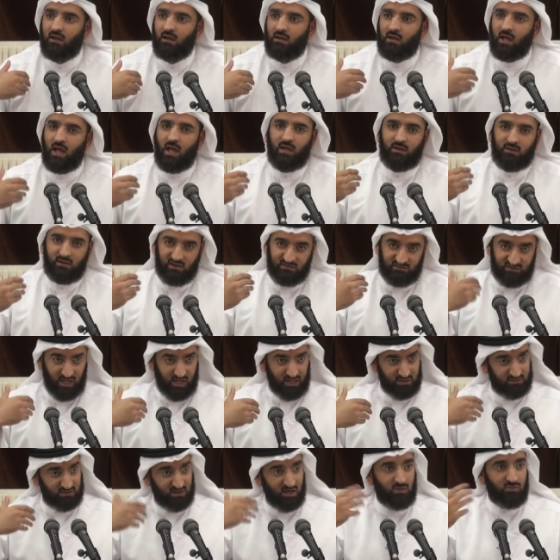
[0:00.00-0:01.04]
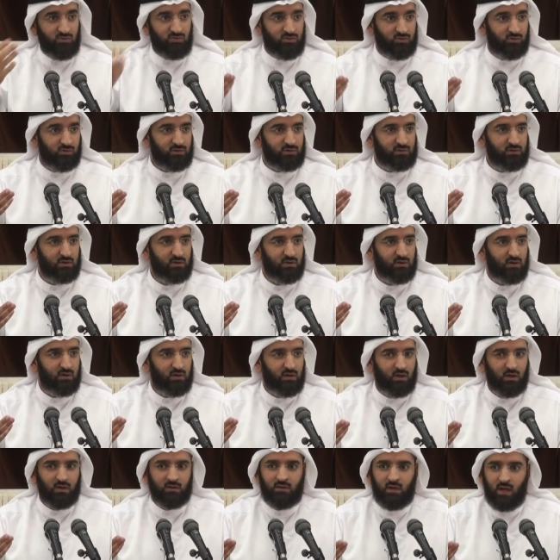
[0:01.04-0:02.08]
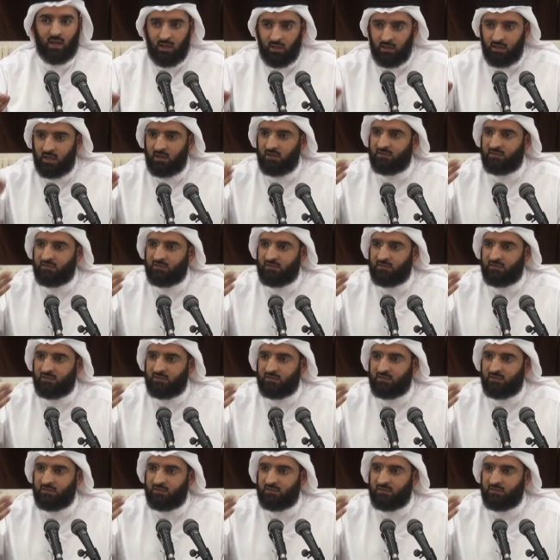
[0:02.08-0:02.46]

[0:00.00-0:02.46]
لأن سعد ينظر أن إحنا